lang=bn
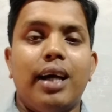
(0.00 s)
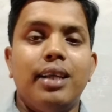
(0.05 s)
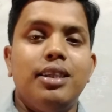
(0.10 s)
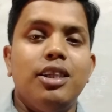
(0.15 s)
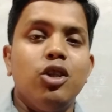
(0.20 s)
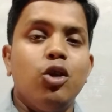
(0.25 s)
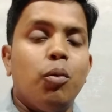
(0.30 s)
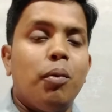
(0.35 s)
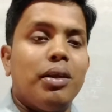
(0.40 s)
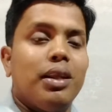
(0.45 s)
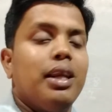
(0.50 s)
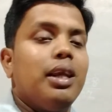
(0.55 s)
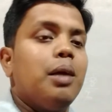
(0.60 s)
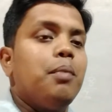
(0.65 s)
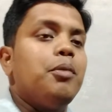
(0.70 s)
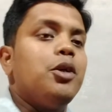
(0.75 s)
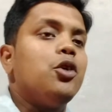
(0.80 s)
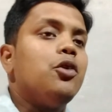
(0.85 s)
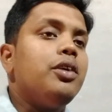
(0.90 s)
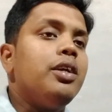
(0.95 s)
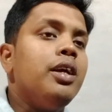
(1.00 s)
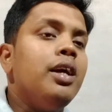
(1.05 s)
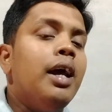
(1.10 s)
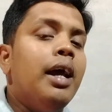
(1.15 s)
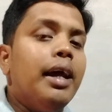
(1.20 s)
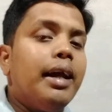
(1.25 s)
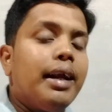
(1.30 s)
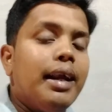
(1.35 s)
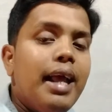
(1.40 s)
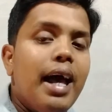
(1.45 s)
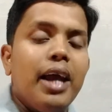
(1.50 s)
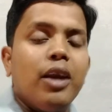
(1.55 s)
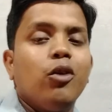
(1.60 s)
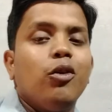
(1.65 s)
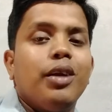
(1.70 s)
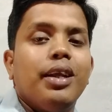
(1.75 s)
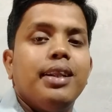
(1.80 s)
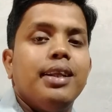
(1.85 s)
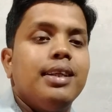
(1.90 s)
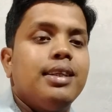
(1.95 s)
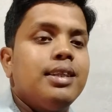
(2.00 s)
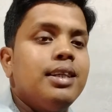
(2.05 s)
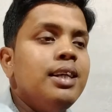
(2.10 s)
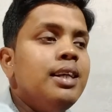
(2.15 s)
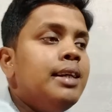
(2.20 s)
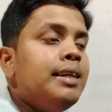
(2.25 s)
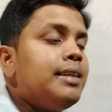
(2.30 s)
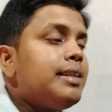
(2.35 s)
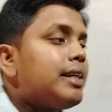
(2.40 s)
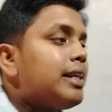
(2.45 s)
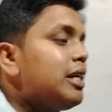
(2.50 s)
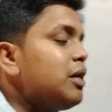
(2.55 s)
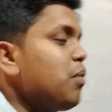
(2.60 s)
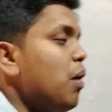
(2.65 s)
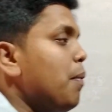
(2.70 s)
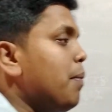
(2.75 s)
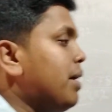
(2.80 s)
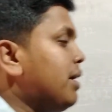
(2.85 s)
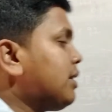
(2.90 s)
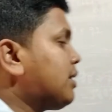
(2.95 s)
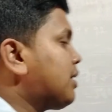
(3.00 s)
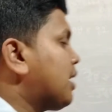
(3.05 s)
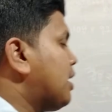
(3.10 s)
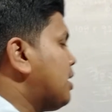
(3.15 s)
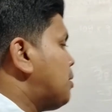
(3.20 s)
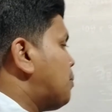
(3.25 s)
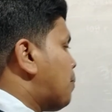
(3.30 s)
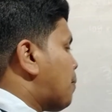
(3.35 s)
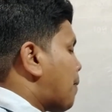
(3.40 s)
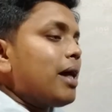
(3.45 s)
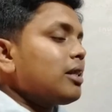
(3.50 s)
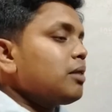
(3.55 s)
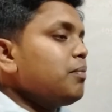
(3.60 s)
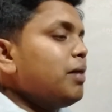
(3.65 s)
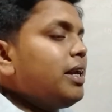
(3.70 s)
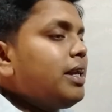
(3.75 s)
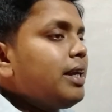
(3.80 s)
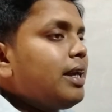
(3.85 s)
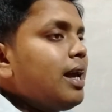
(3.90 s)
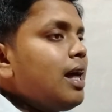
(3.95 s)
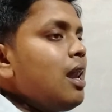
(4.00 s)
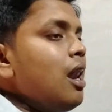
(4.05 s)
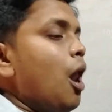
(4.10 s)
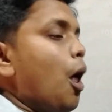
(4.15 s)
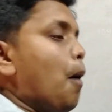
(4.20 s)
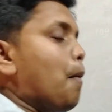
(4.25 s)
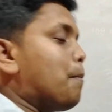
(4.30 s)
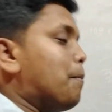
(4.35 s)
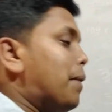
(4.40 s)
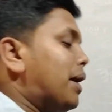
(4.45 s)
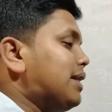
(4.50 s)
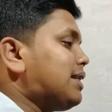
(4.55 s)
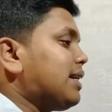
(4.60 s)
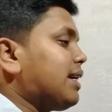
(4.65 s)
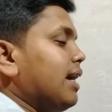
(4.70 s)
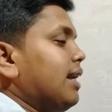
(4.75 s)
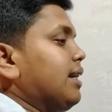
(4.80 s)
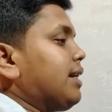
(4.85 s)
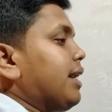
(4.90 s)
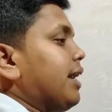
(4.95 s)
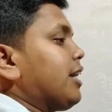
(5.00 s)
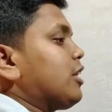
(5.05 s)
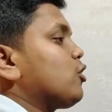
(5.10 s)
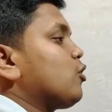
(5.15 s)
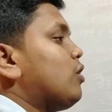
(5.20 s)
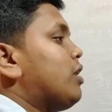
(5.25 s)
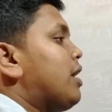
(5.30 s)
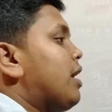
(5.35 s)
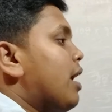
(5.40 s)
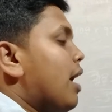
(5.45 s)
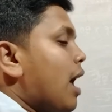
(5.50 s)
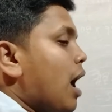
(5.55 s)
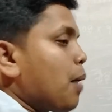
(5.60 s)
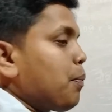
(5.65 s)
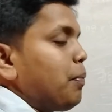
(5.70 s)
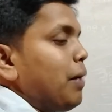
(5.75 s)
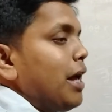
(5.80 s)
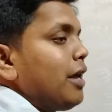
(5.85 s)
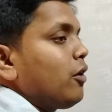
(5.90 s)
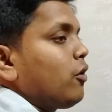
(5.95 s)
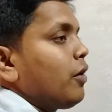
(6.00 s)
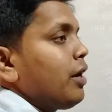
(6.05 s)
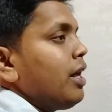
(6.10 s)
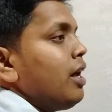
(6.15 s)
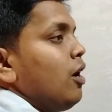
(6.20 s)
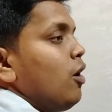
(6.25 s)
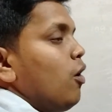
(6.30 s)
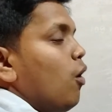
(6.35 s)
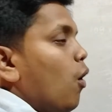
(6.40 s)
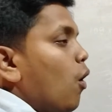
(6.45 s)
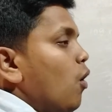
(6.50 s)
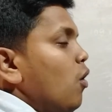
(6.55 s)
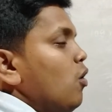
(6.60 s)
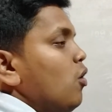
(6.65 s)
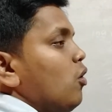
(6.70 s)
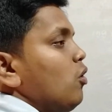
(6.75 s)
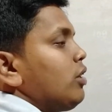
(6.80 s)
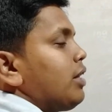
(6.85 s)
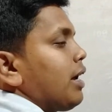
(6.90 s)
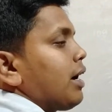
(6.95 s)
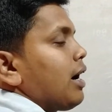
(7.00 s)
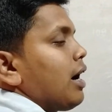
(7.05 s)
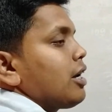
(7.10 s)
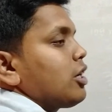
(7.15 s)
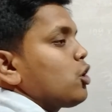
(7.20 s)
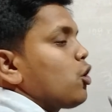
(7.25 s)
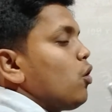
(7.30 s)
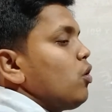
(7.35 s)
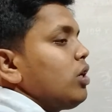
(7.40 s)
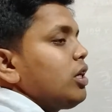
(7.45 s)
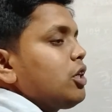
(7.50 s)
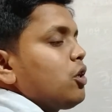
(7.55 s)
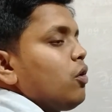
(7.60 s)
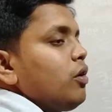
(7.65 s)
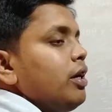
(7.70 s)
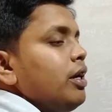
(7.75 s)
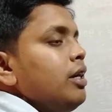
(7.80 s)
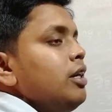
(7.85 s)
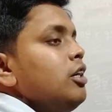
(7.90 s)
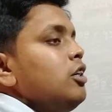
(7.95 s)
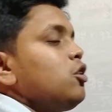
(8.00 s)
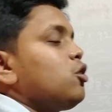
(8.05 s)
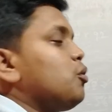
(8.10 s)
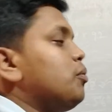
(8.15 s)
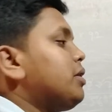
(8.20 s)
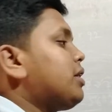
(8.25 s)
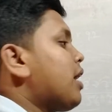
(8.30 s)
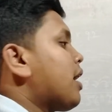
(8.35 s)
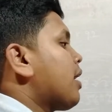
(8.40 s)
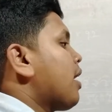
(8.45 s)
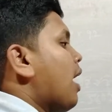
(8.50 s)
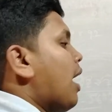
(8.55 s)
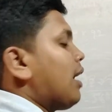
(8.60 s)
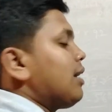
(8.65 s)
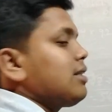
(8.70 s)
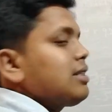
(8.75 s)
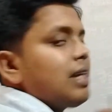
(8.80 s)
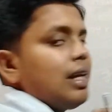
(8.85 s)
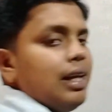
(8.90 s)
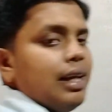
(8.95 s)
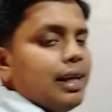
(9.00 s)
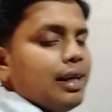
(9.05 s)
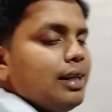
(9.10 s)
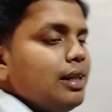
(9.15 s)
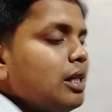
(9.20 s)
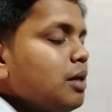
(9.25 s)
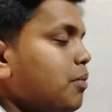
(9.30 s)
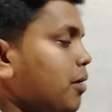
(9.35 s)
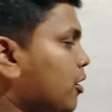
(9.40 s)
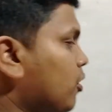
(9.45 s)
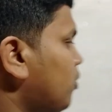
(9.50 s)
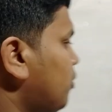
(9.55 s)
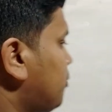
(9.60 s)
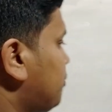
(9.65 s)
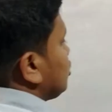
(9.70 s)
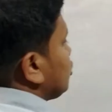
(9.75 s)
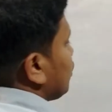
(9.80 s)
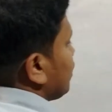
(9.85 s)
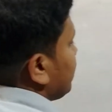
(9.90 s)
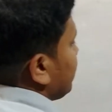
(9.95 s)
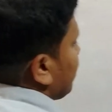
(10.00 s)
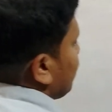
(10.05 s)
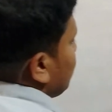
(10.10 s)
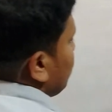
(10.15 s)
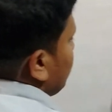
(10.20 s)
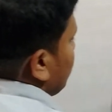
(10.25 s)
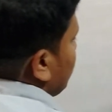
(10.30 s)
সাহায্যে তোমাদেরকে বিষয়টি ক্লিয়ার করে দিচ্ছি যে কিভাবে সেই ম্যাথমেটিক্যাল ম্যাজিক্যাল ট্রিক্সগুলি অ্যাপ্লাই করে অঙ্ক দেখার সঙ্গে সঙ্গে তুমি তার আনসার লিখে দিতে পারো ধরে নাও